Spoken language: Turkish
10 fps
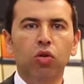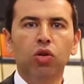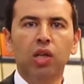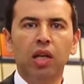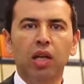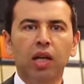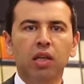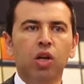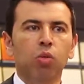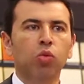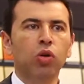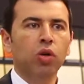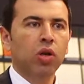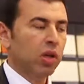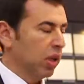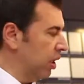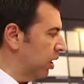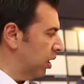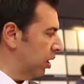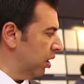uygulanarak bu
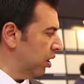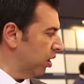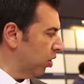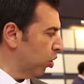e,